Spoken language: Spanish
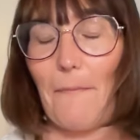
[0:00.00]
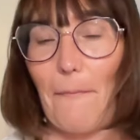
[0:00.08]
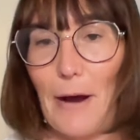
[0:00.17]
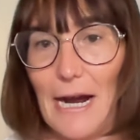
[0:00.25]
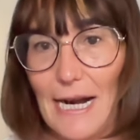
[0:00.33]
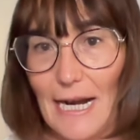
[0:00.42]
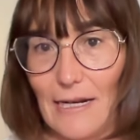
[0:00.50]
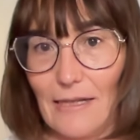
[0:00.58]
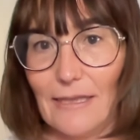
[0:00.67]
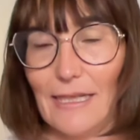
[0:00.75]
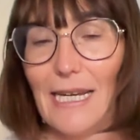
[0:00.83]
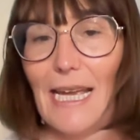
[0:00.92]
para
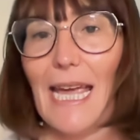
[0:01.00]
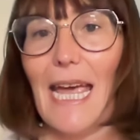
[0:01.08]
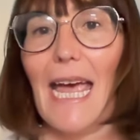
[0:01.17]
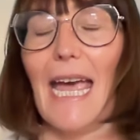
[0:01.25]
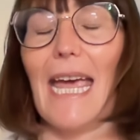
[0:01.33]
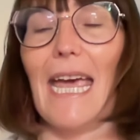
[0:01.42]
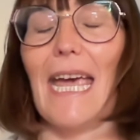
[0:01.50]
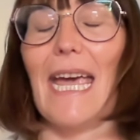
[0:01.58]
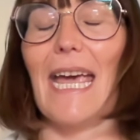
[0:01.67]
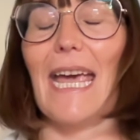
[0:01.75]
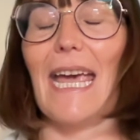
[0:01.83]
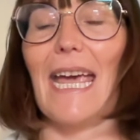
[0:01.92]

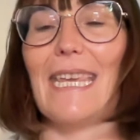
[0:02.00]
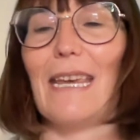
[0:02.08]
eh,